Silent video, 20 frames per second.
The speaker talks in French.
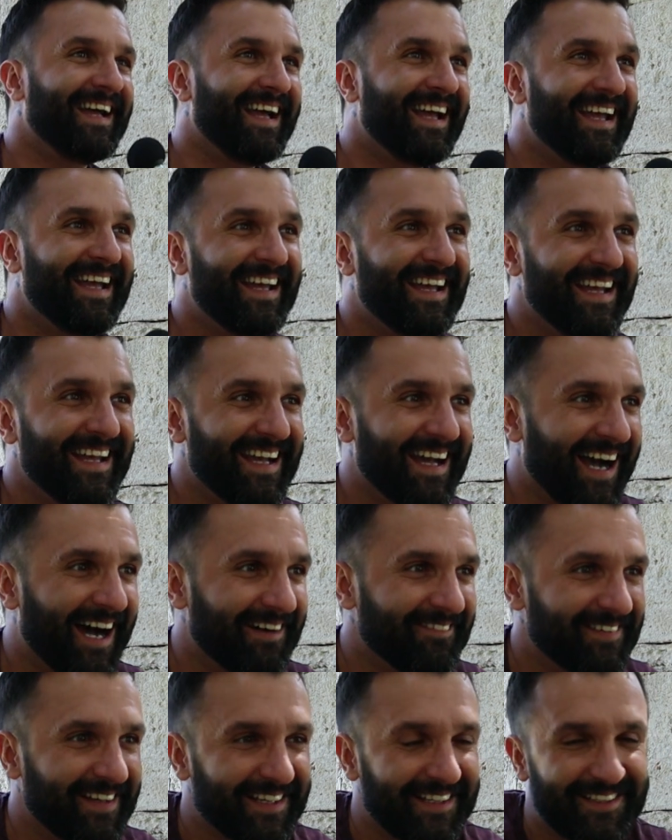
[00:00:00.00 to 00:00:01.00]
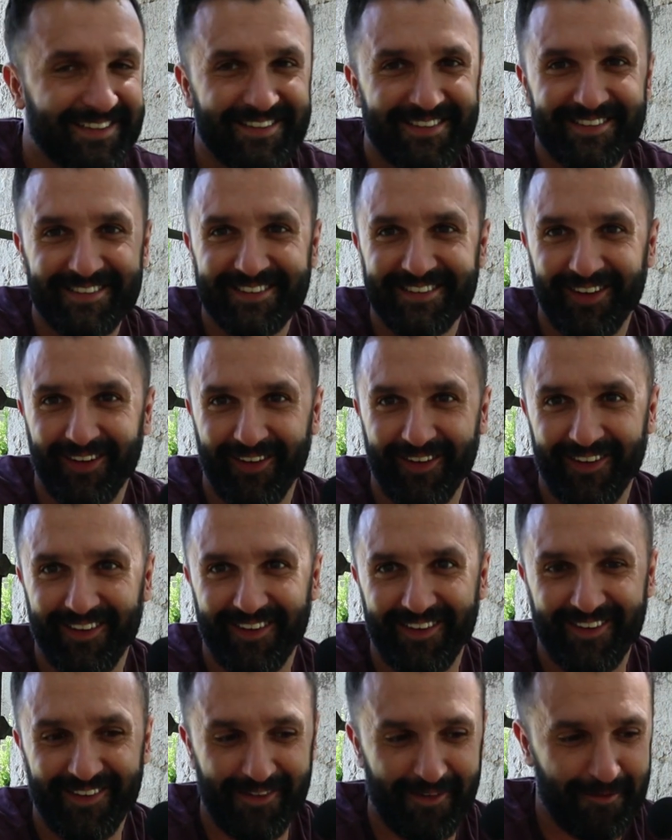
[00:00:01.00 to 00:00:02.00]
Et avec une
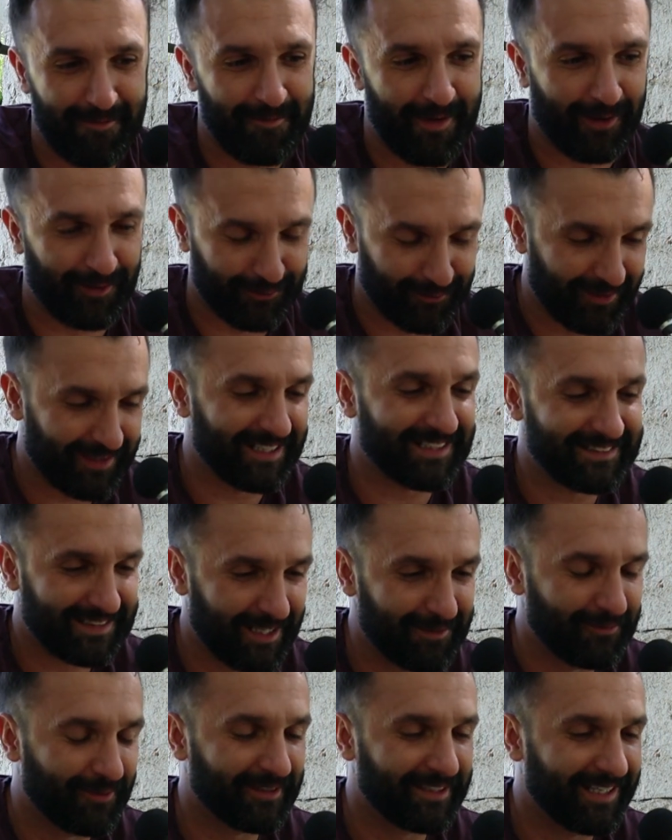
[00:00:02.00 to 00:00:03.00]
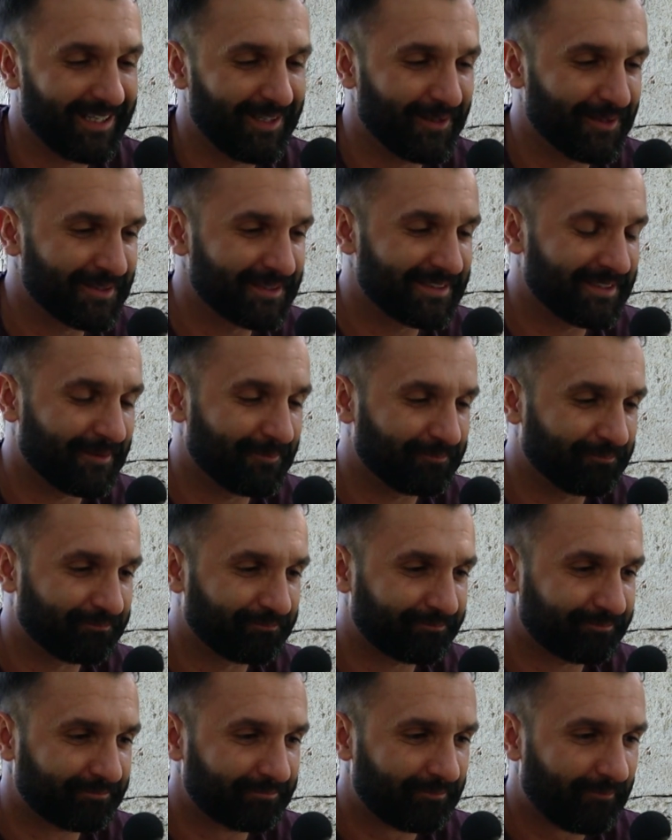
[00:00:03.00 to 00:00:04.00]
alors donc la salmonellose,
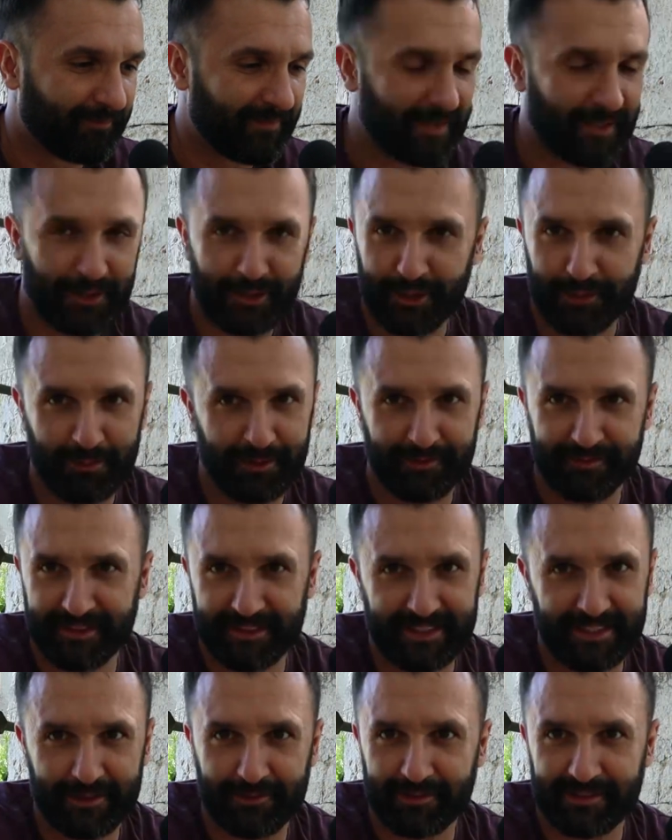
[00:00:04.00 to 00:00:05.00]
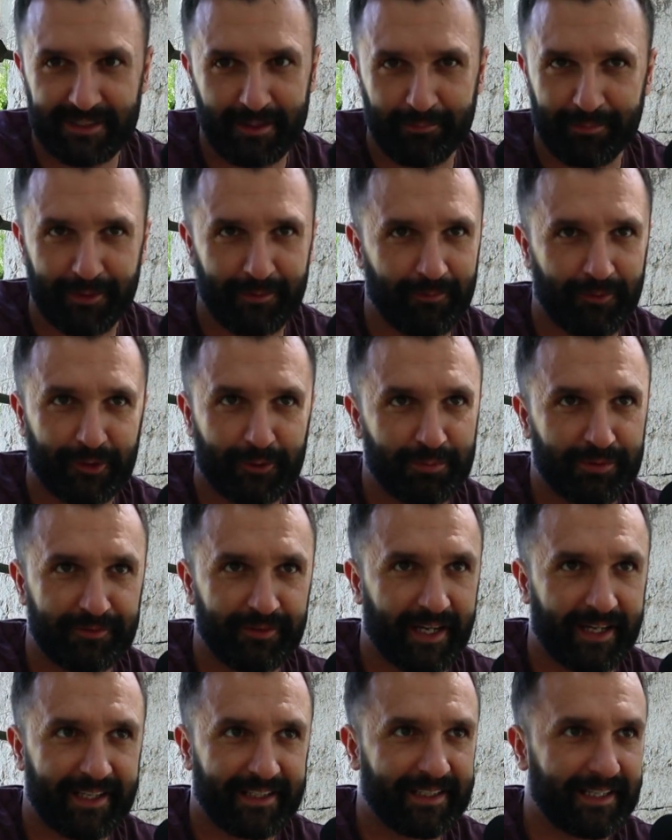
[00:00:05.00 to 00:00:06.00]
je me vidais tout simplement, je pouvais
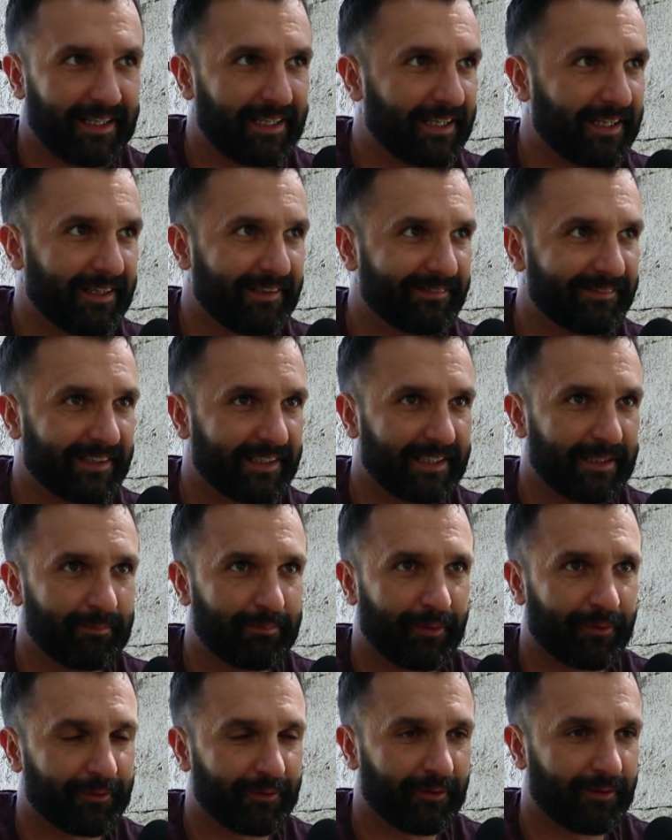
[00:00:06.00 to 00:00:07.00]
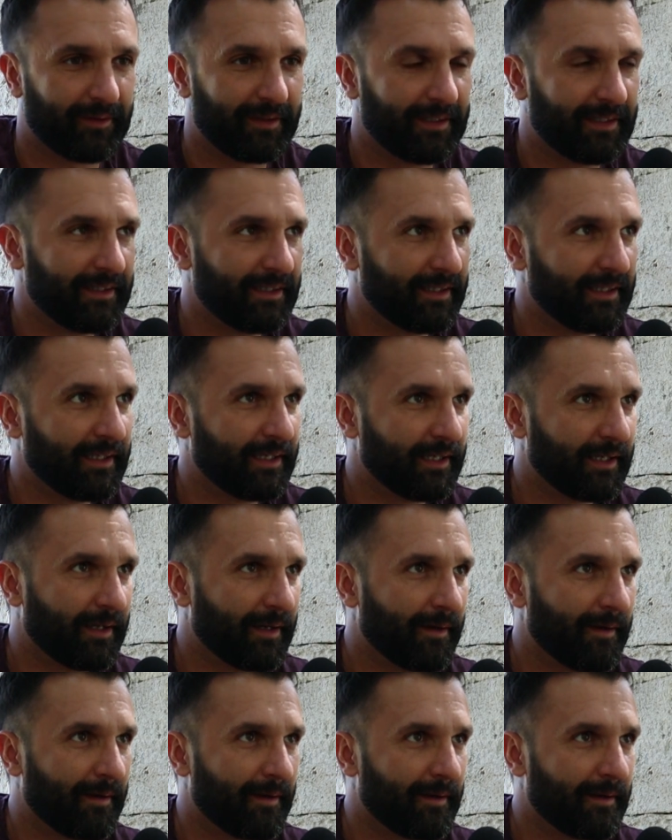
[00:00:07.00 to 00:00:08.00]
rien avaler pendant
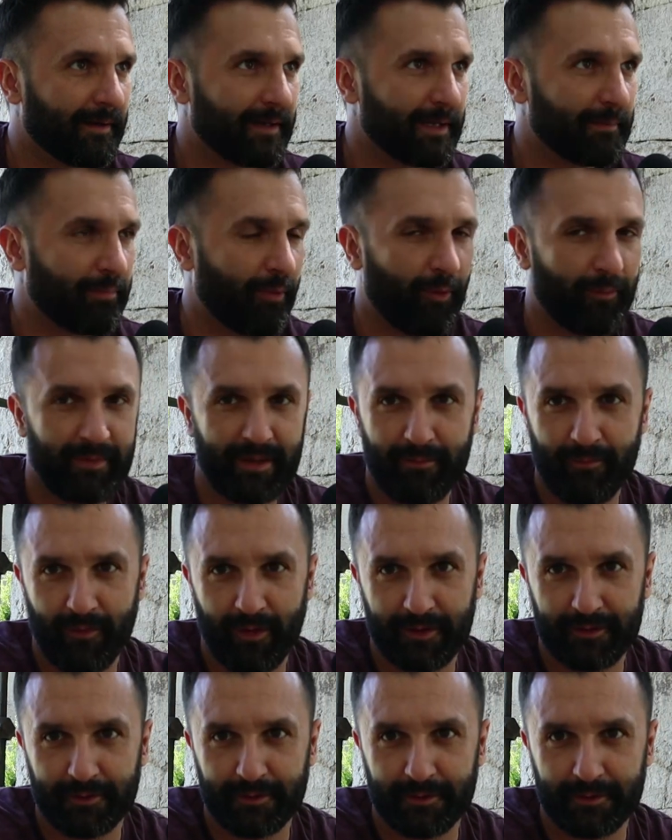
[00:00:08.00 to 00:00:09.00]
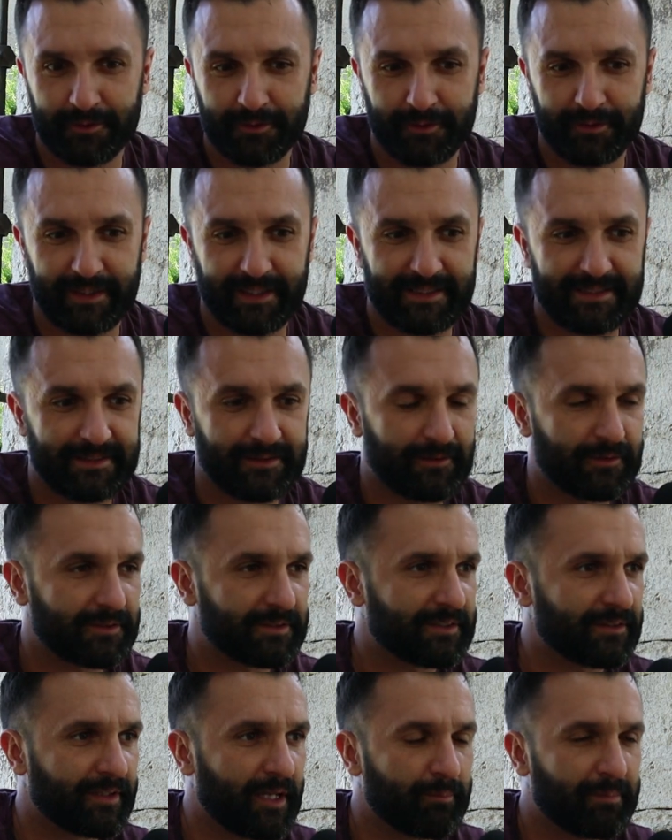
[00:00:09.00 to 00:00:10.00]
les premiers mois de, de
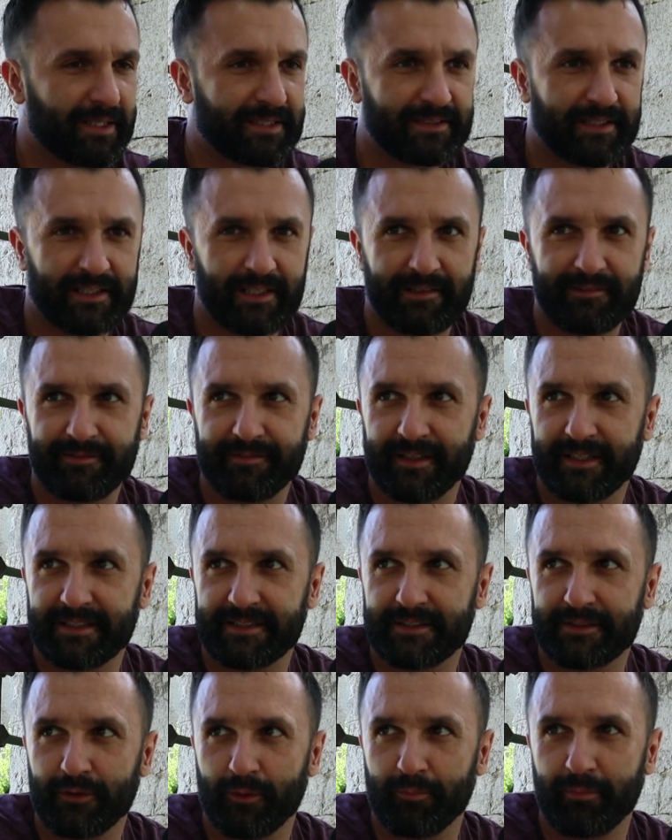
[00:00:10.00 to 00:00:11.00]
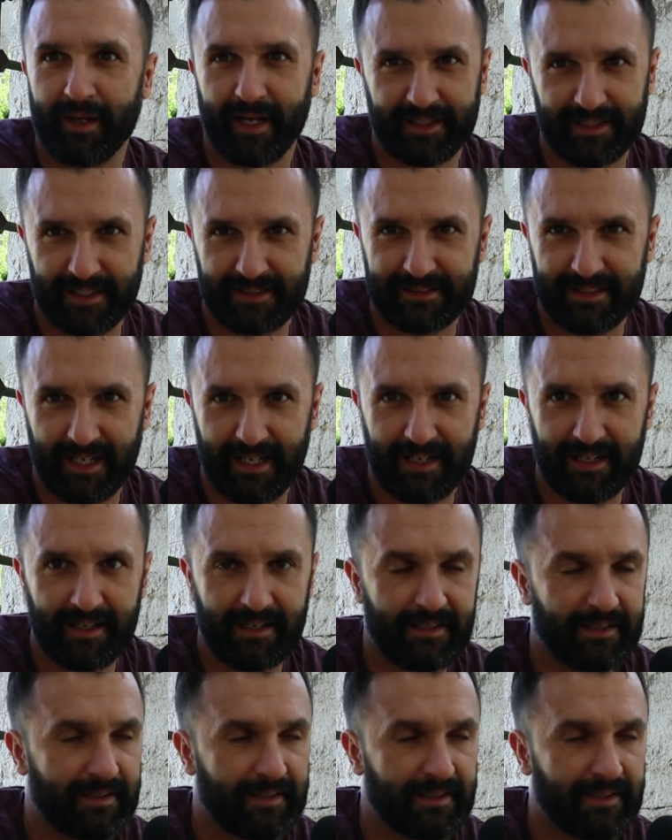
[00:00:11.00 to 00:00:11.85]
naissance. On appelle ça une infection prénatale.